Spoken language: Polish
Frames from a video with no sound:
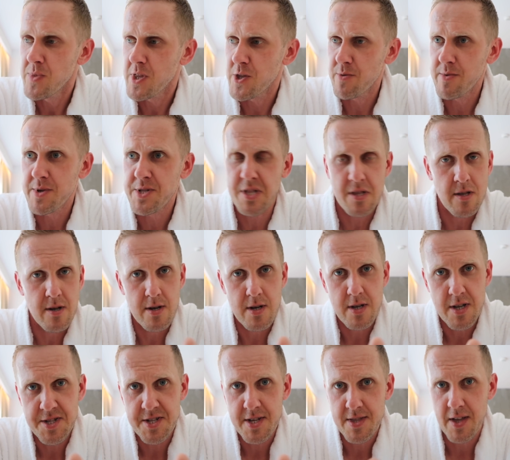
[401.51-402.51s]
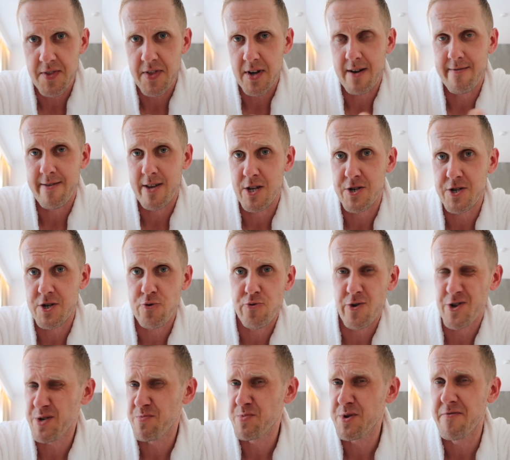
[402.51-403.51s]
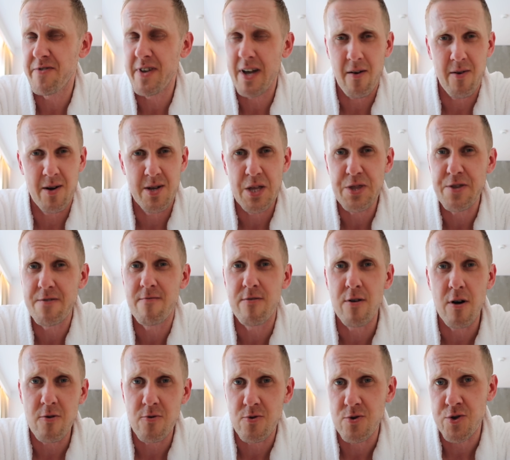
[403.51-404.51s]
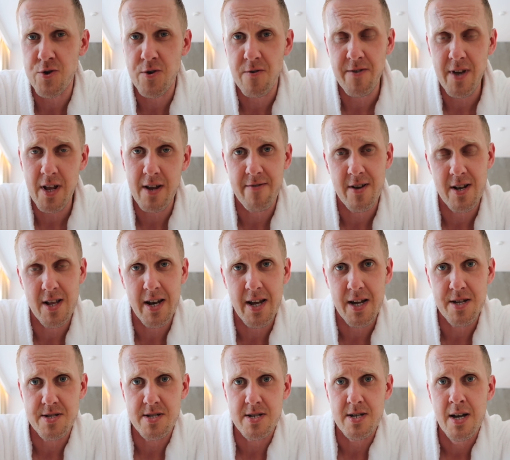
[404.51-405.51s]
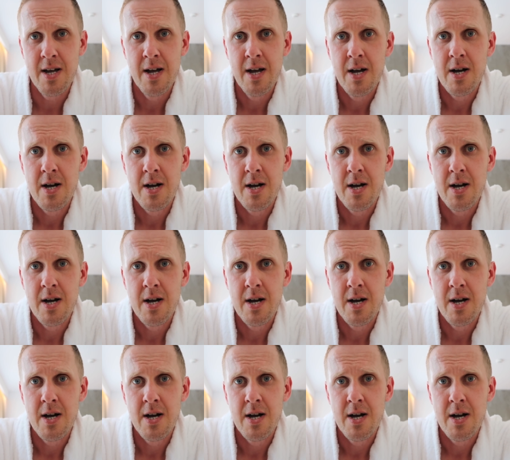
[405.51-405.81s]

Natomiast jest jedna taka ważna rzecz, która się przewijała na tym vlogu już wiele, wiele razy.